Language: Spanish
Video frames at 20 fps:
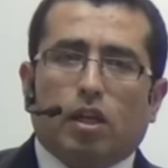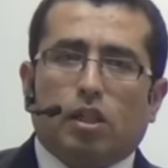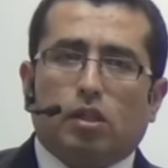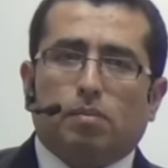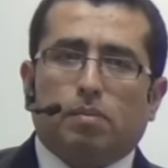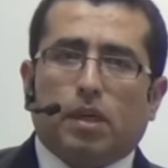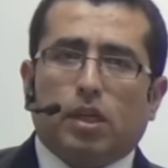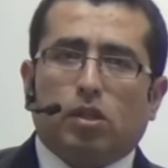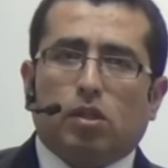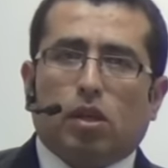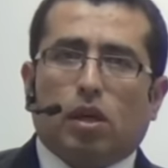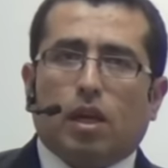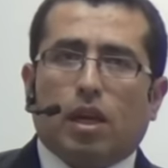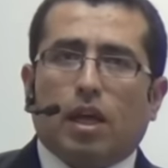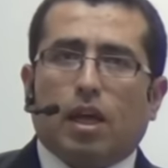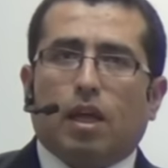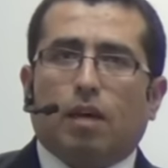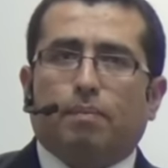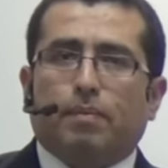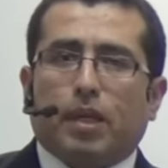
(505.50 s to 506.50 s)
Es más
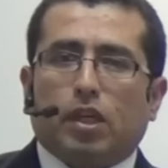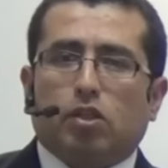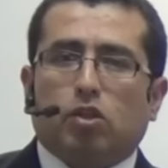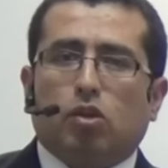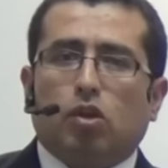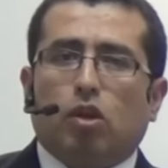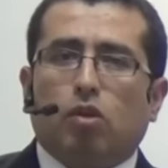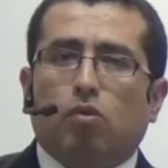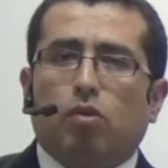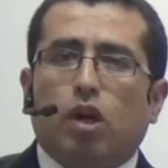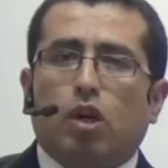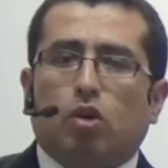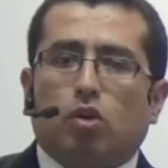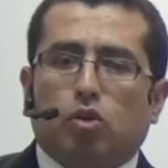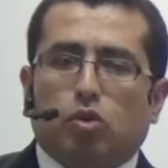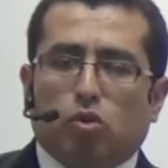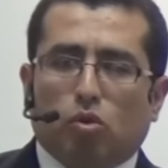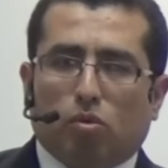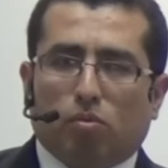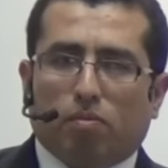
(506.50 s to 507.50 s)
la adaptación en una
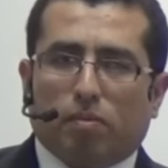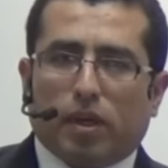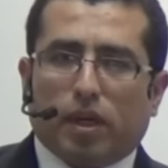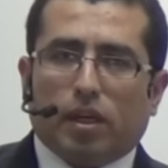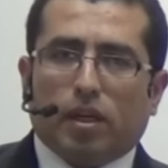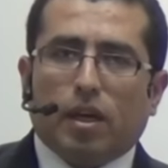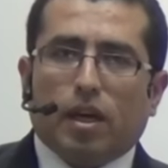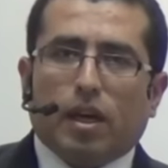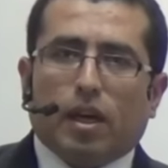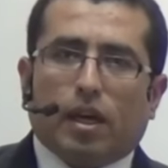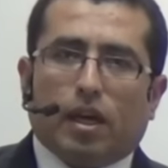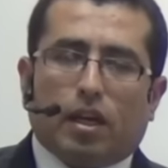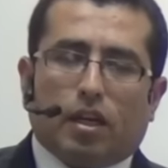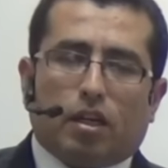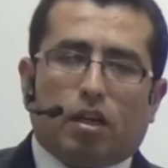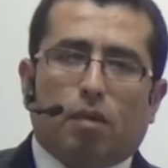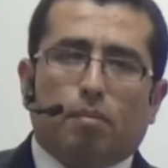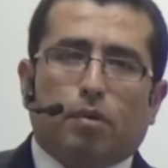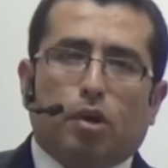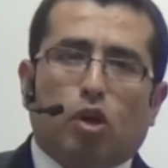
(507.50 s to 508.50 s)
costumbre.
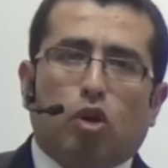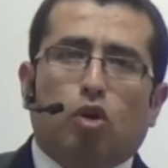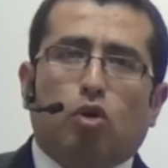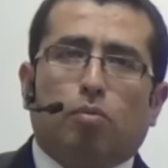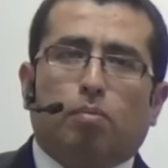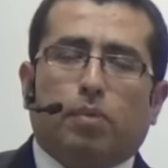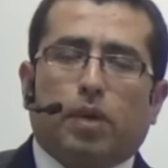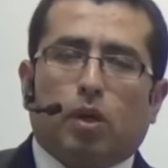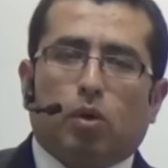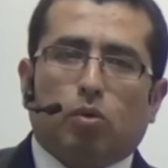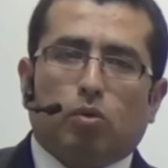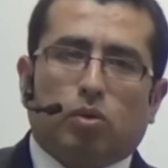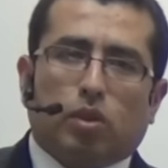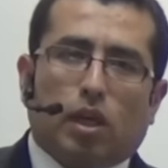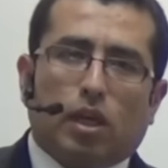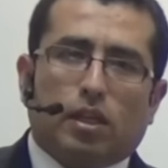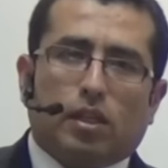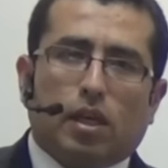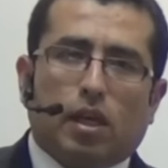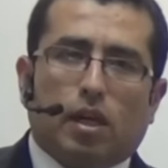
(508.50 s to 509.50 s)
En cambio, el hombre
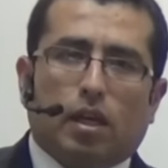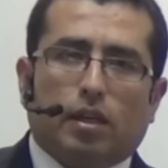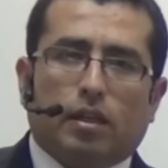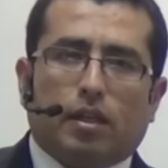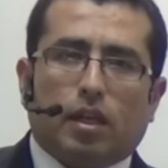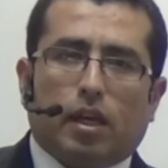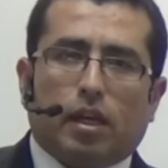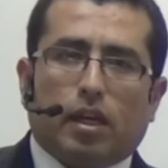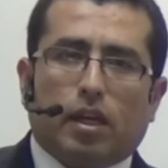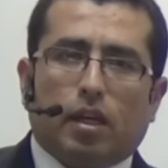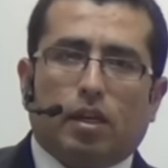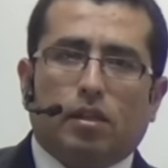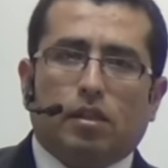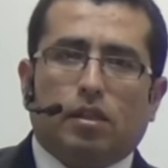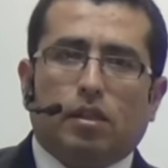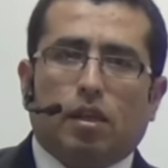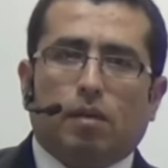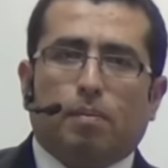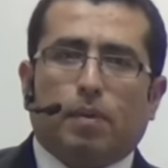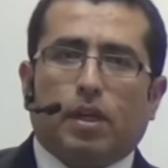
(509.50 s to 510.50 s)
utiliza la
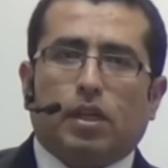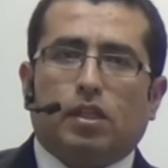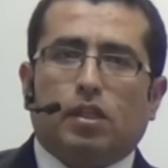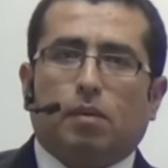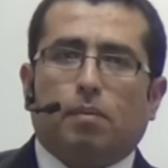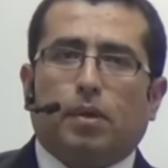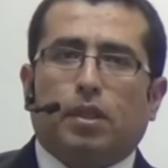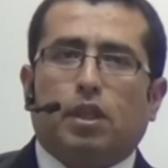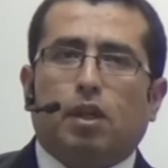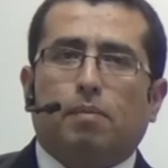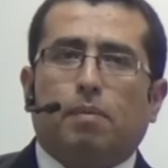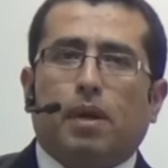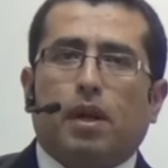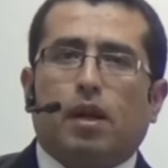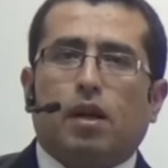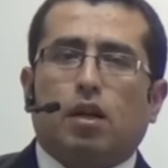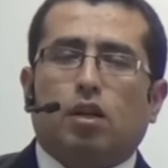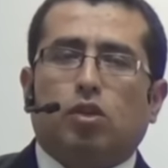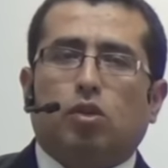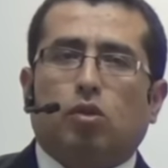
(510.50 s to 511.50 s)
inteligencia precisamente
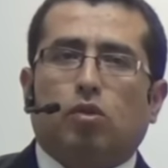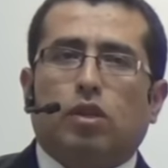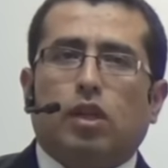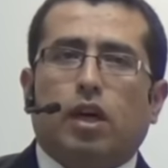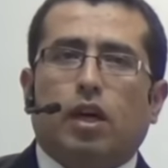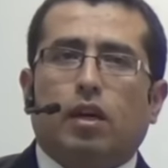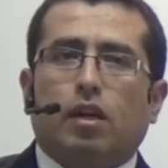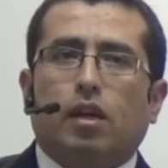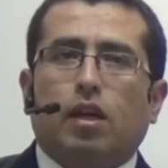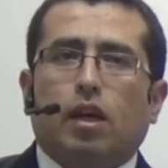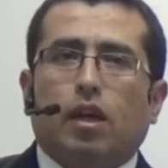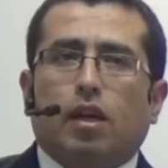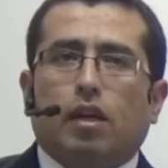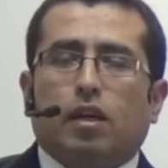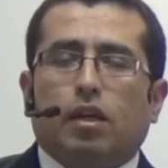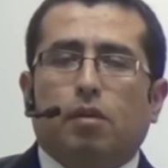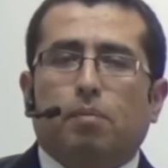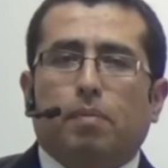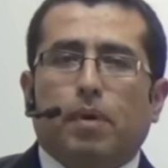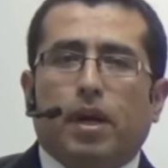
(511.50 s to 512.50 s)
para razonar
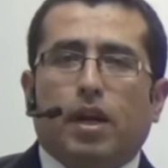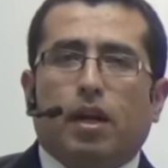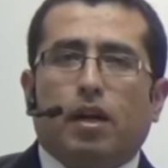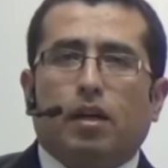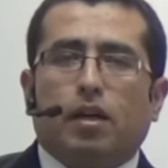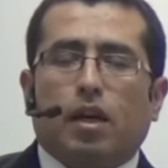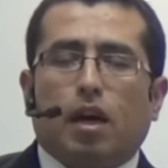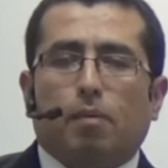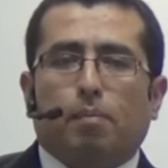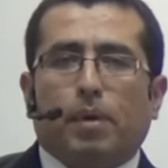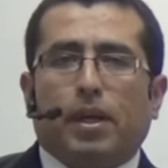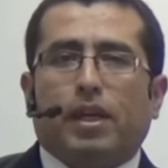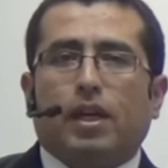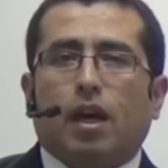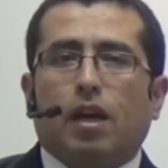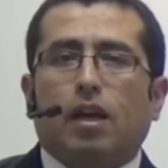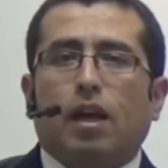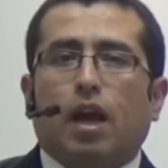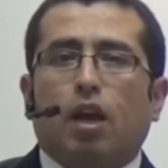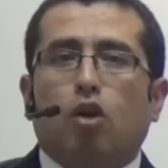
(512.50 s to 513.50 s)
y para
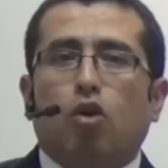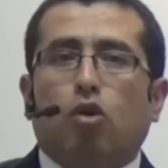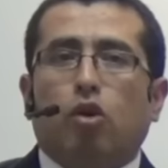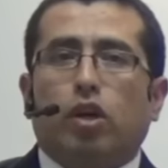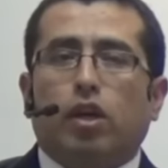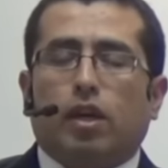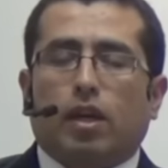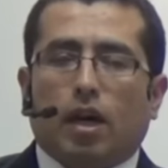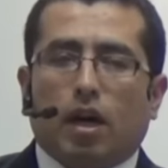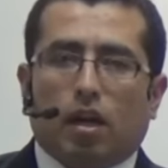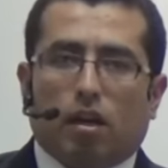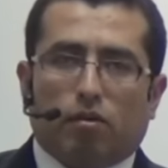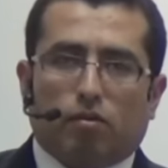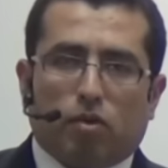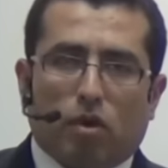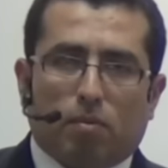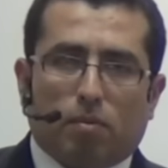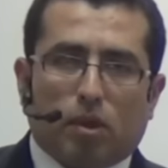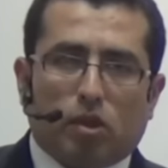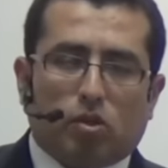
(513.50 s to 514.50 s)
aplicar la lógica a la
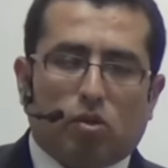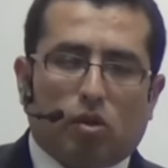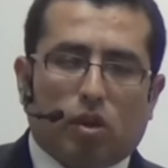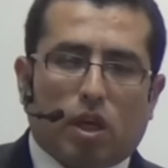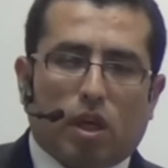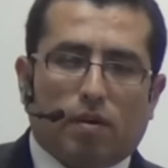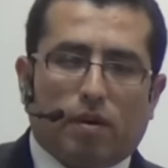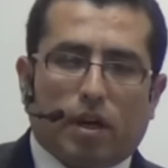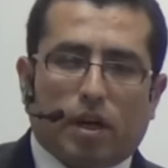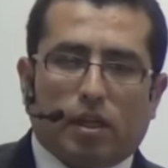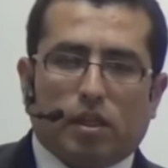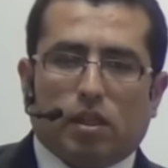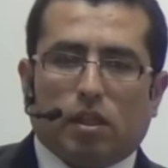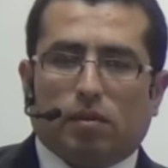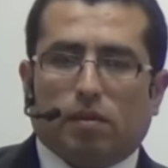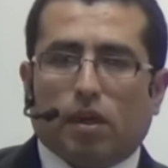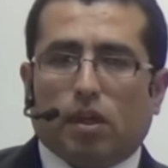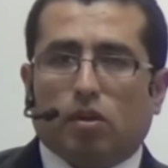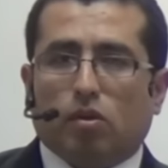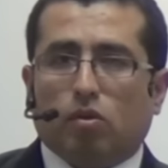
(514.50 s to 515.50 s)
información que va
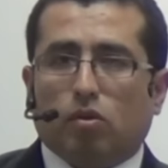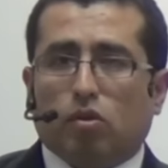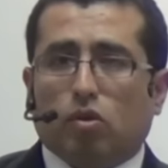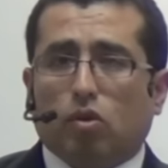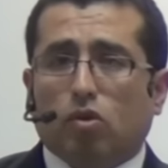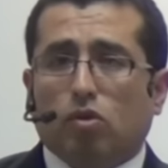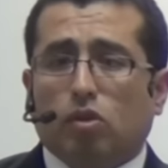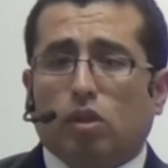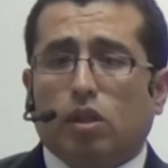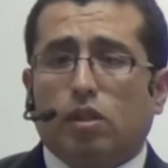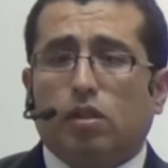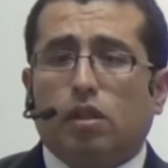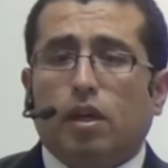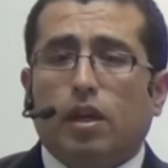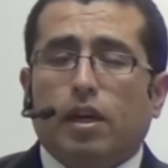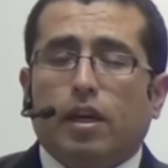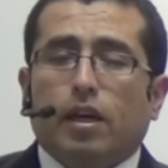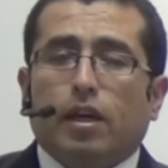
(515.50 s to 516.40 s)
recibiendo. Entonces,